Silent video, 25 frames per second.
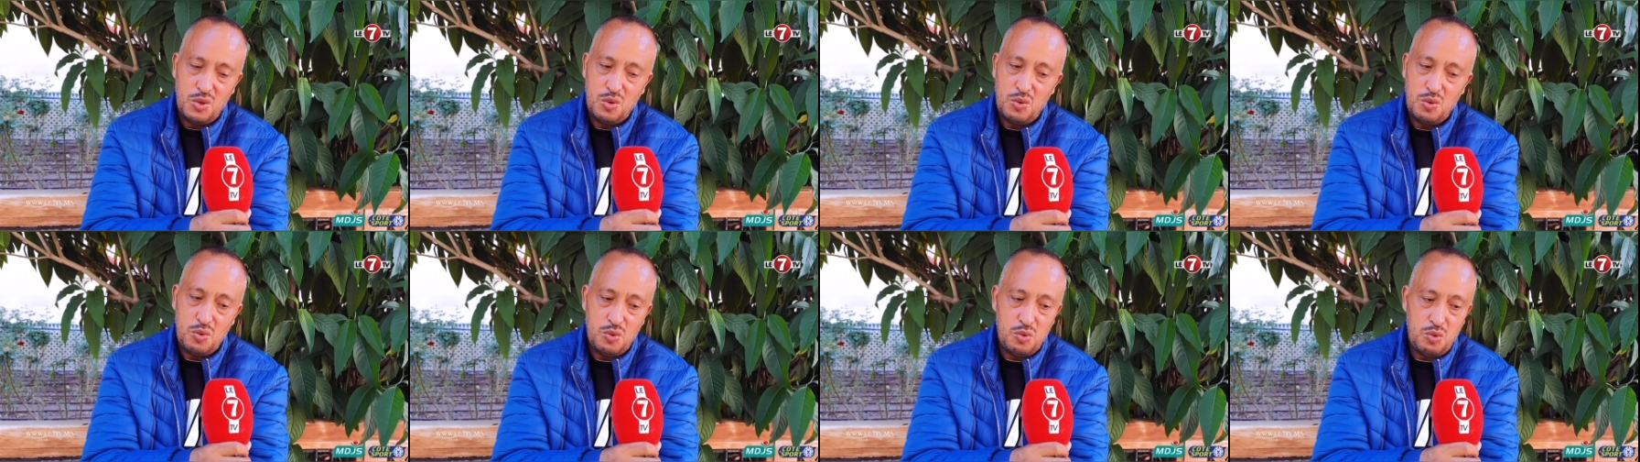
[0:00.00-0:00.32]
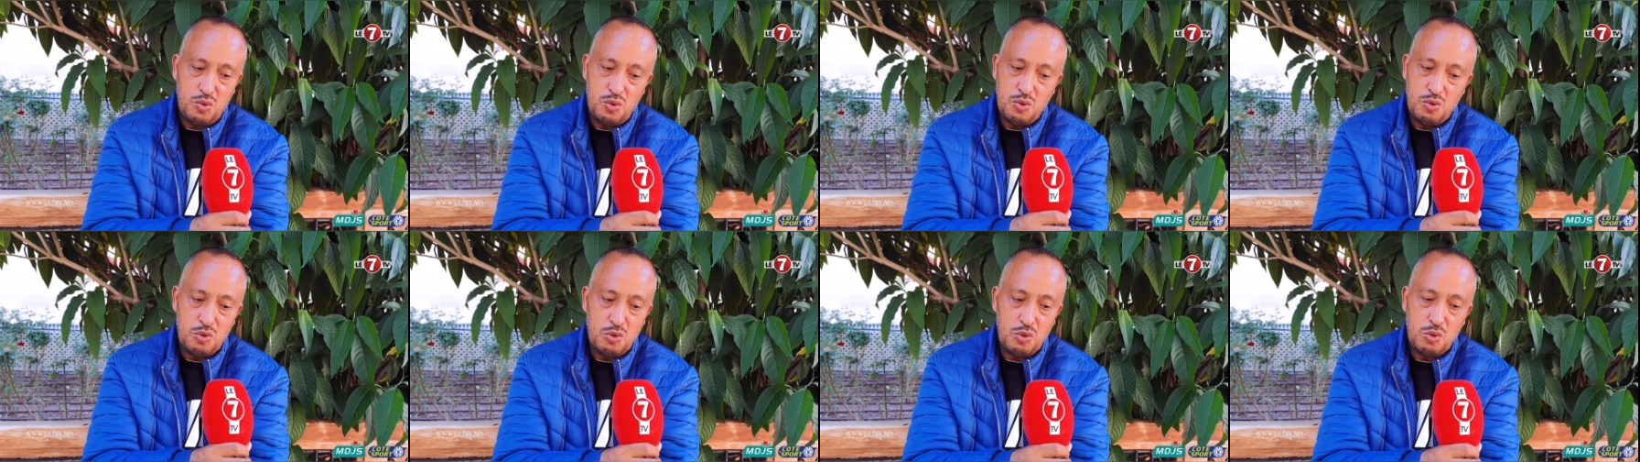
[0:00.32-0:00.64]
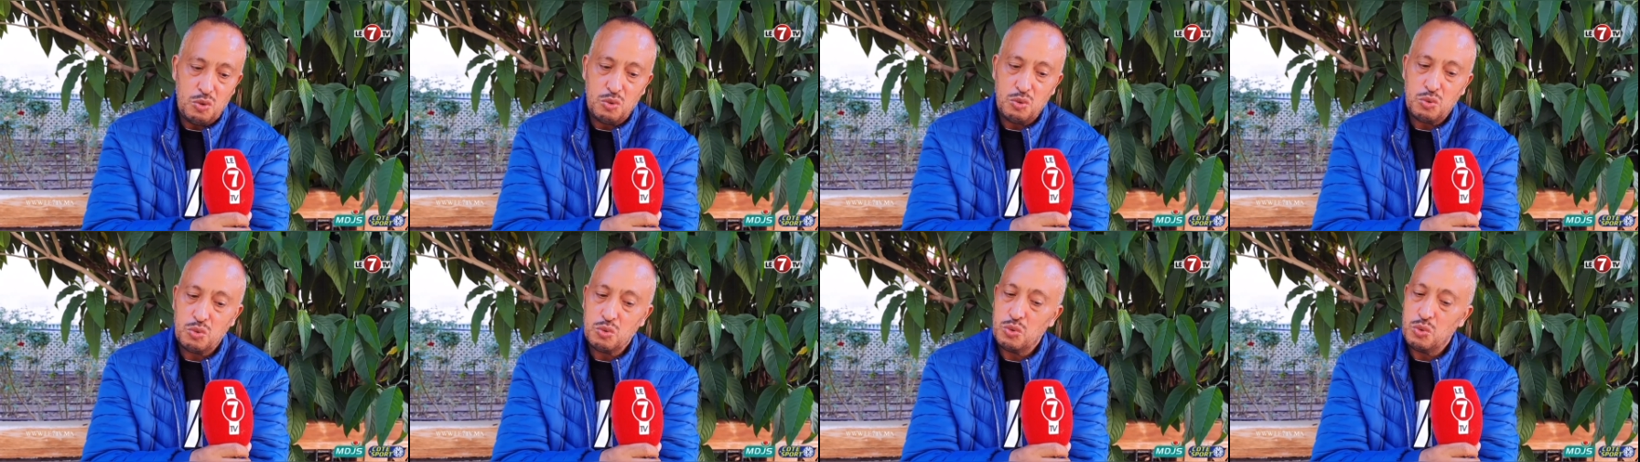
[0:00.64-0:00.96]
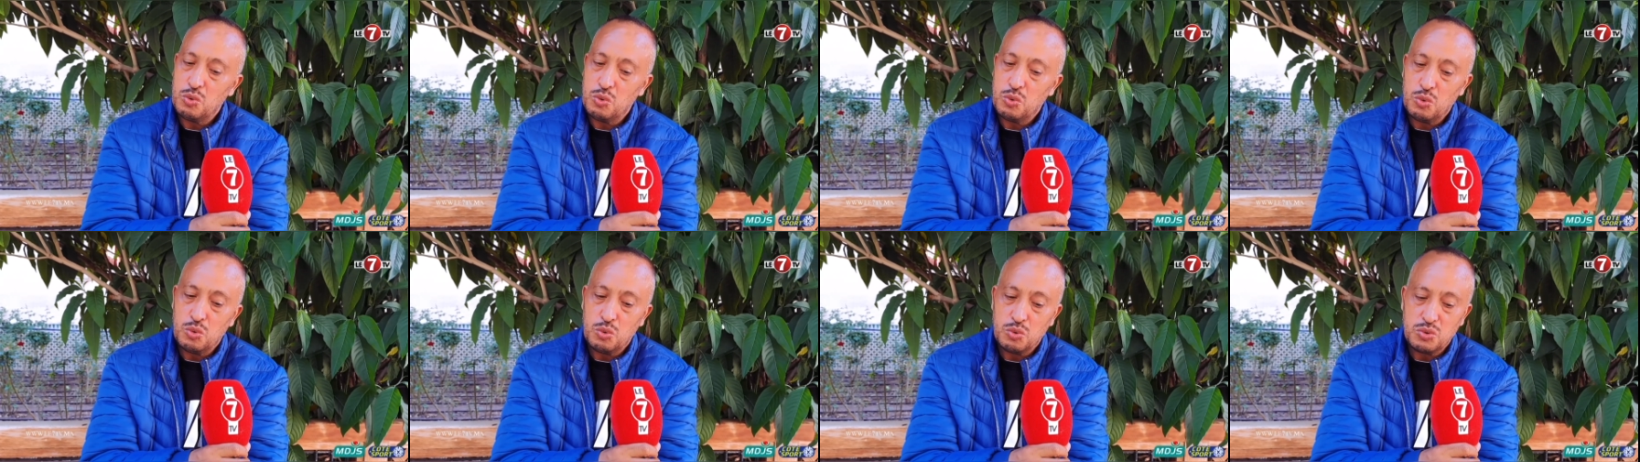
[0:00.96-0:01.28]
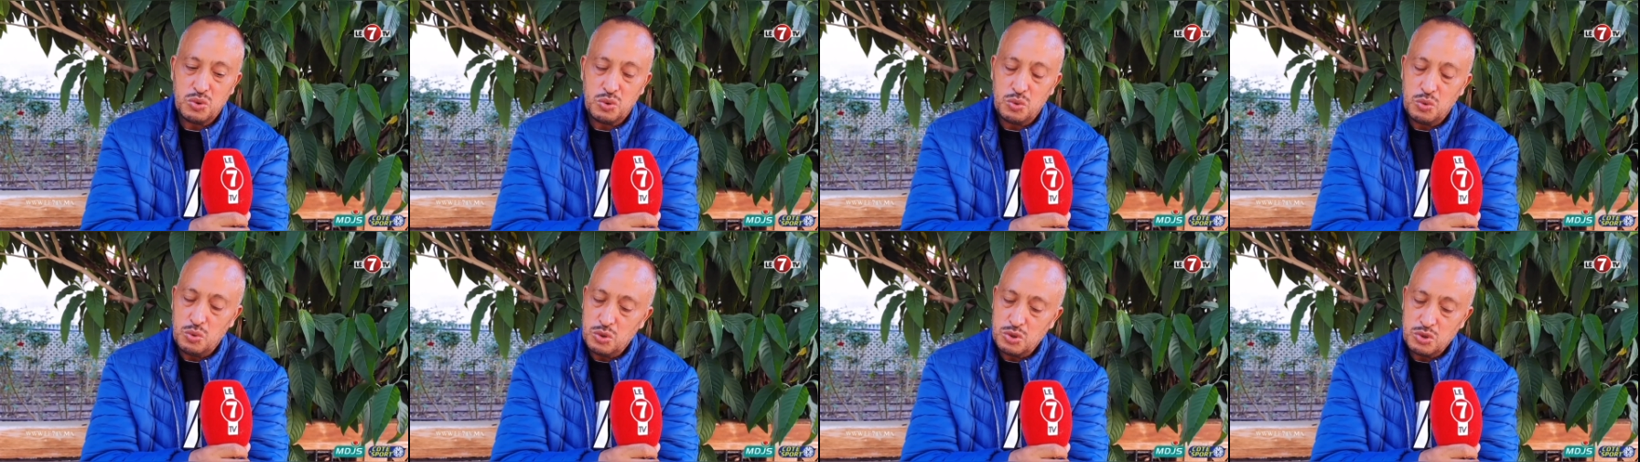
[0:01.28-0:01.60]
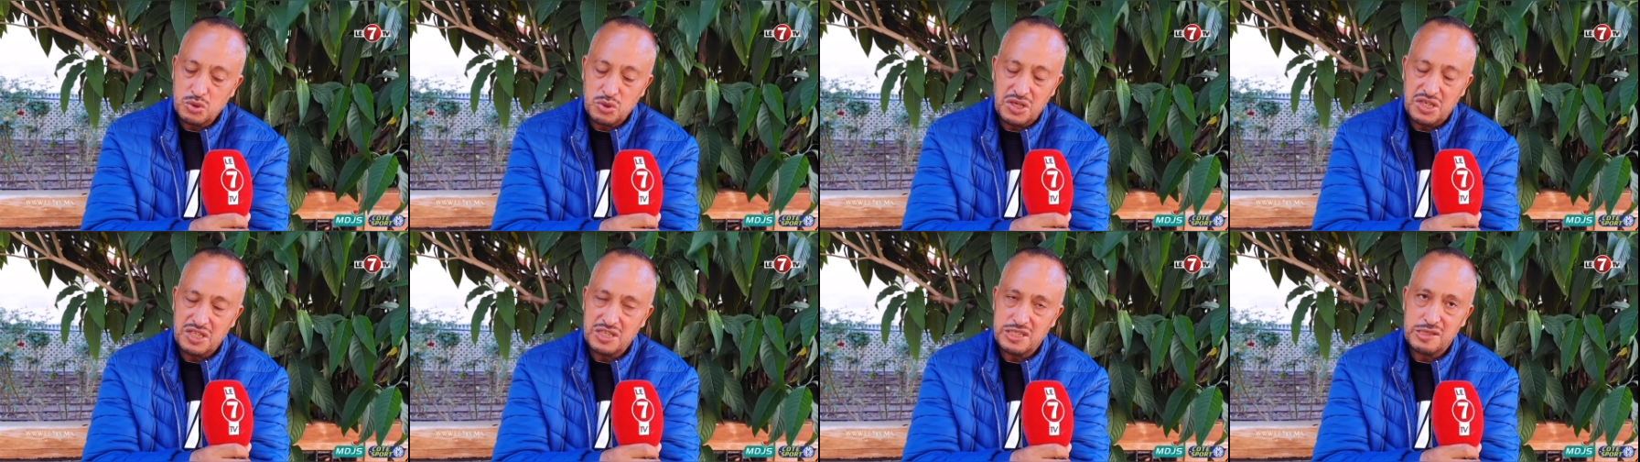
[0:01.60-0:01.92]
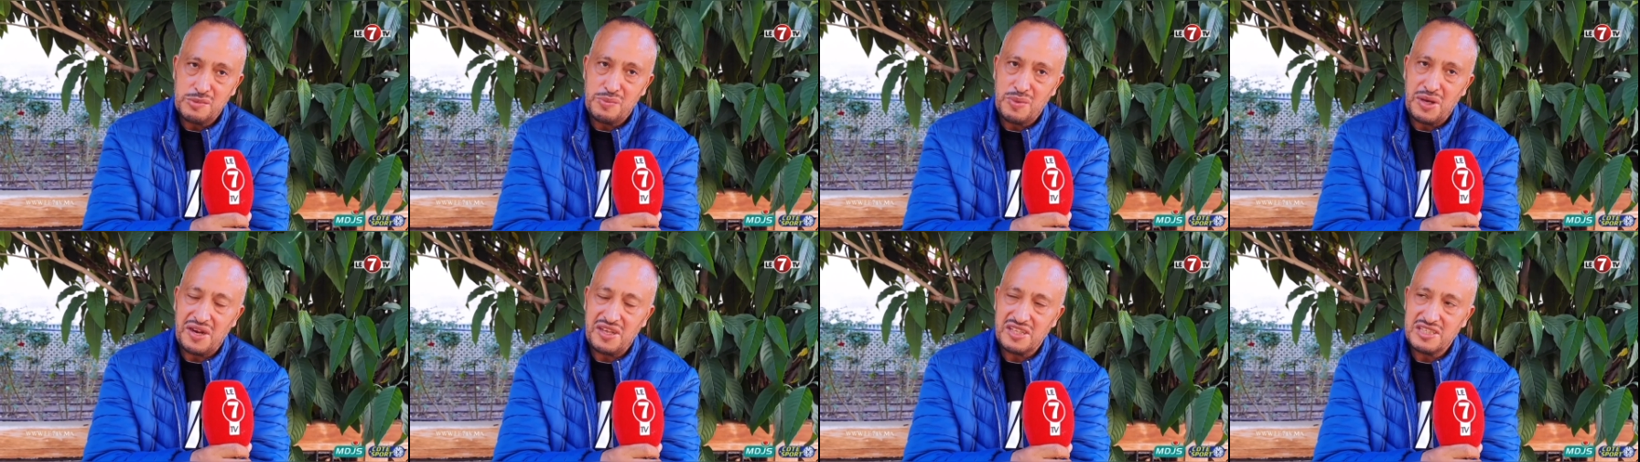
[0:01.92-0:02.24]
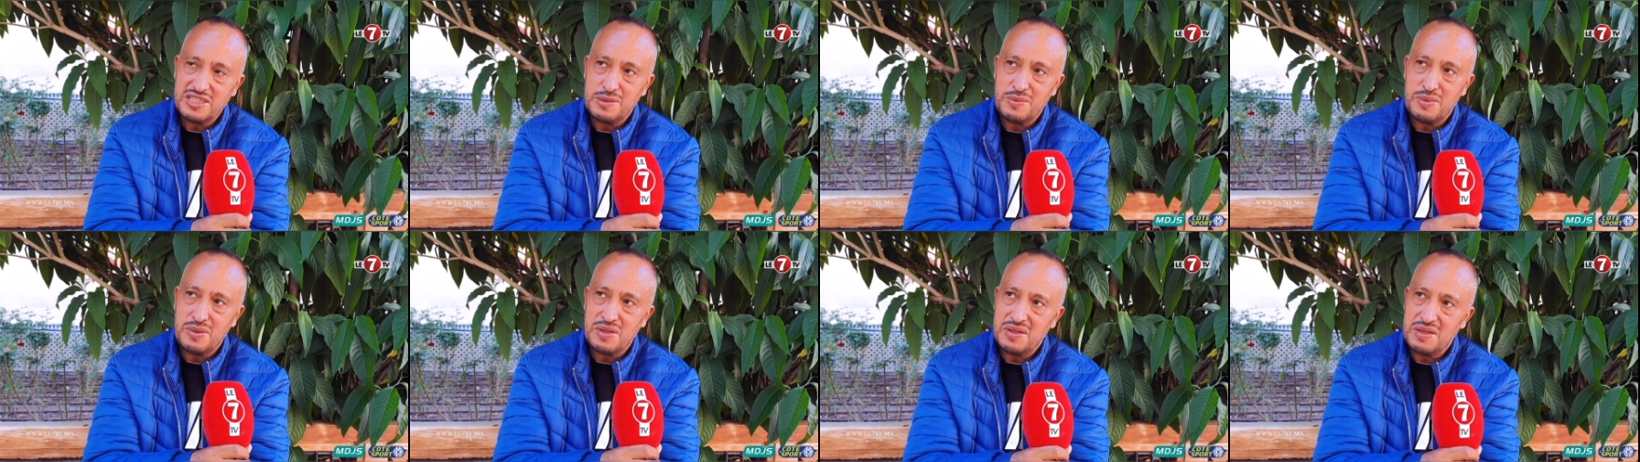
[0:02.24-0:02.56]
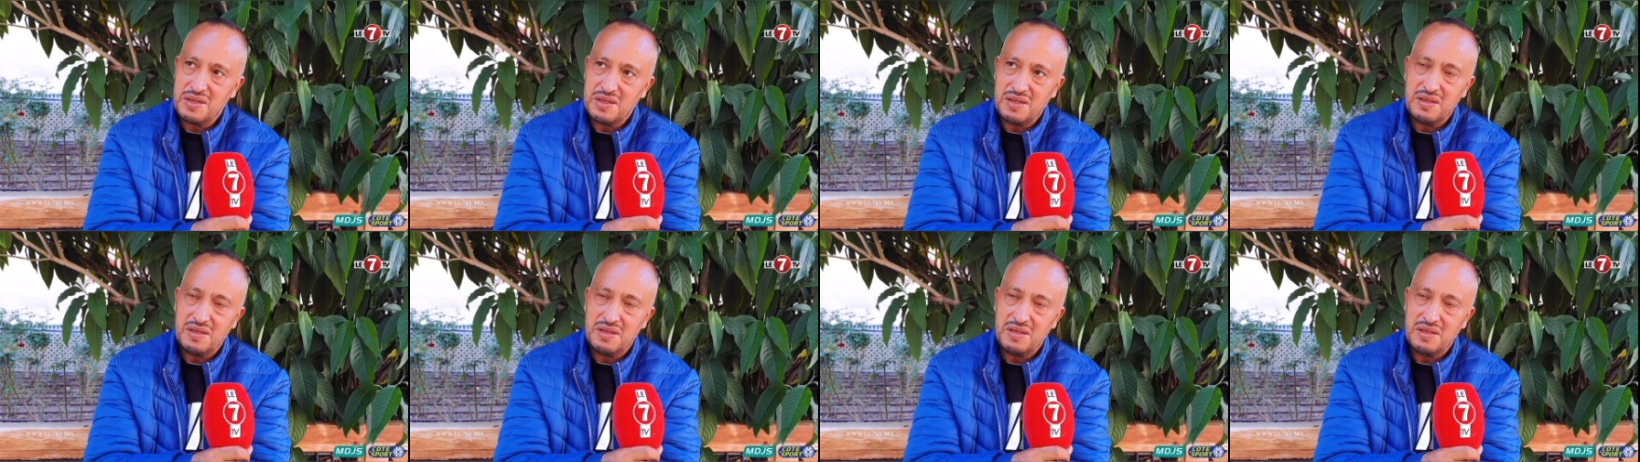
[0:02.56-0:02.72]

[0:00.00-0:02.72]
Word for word: وخصو يحترم المراتب